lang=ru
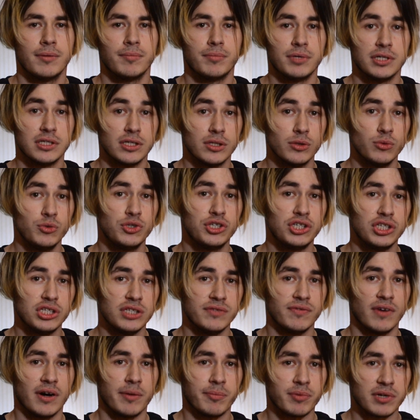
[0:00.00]
Предыдущие
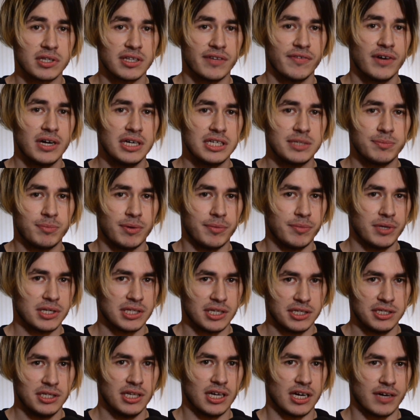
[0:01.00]
два продавались
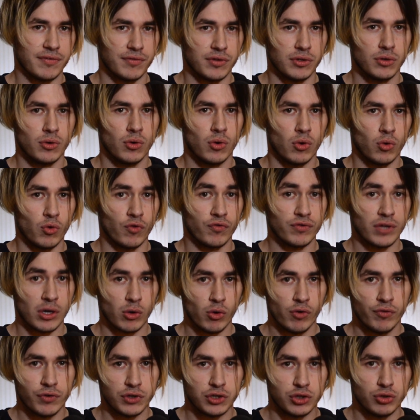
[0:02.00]
примерно одинаково, но у
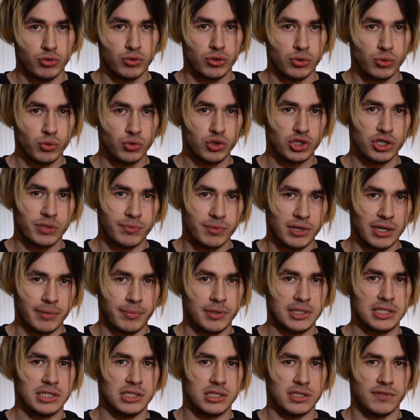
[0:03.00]
второго чуть лучше были
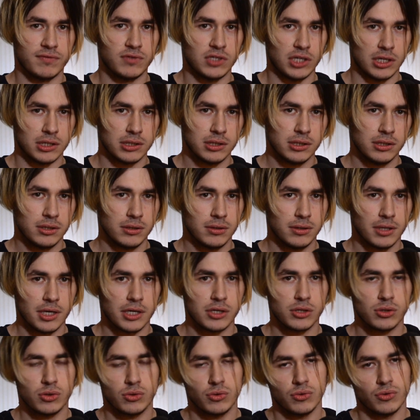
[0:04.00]
позиции в чартах, так
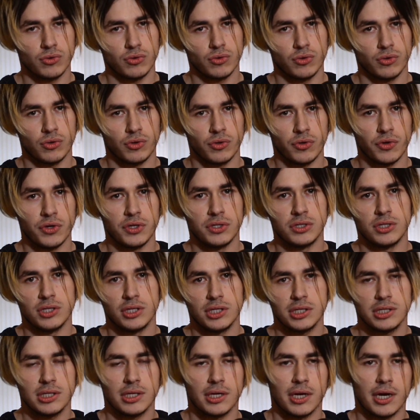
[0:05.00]
что
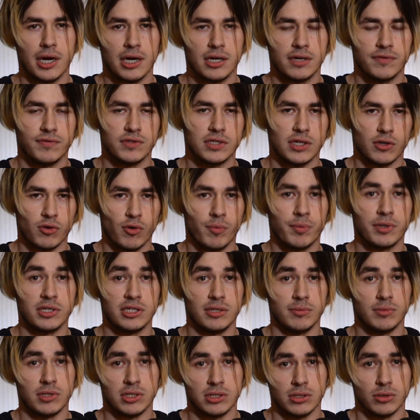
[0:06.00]
интересно, как высоко
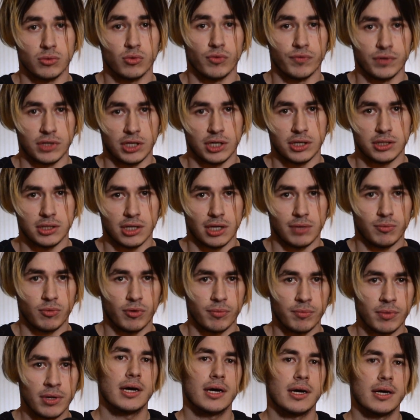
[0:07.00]
поднимется новый третий альбом.